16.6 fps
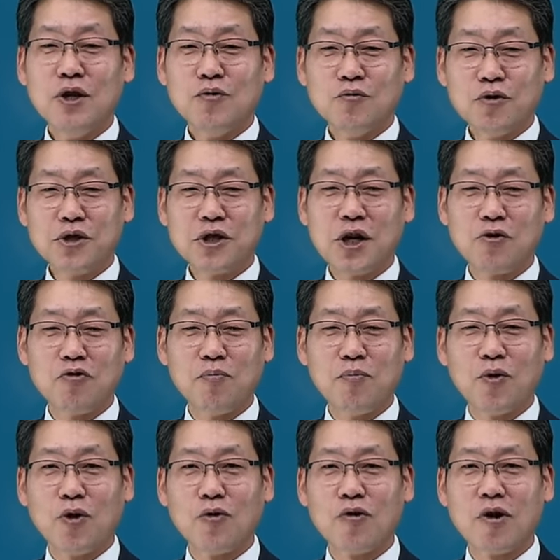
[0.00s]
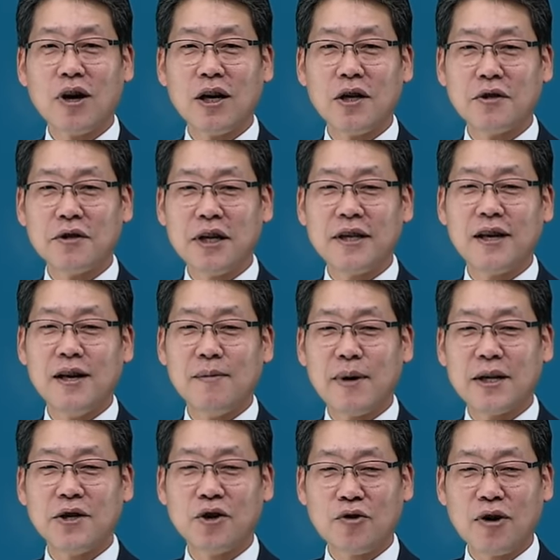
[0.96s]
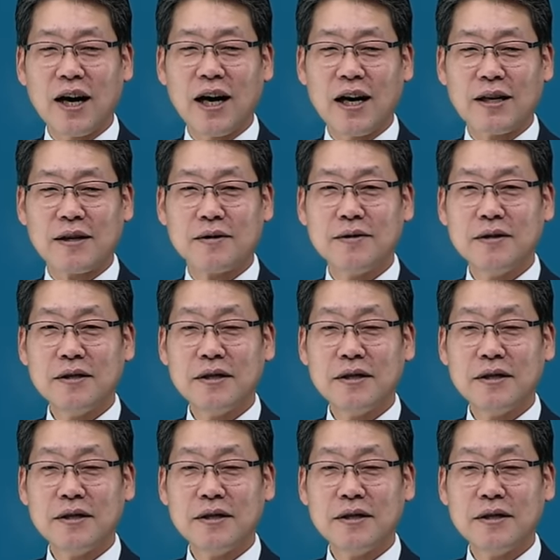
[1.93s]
우체국 보험과 관련된 일반 현황,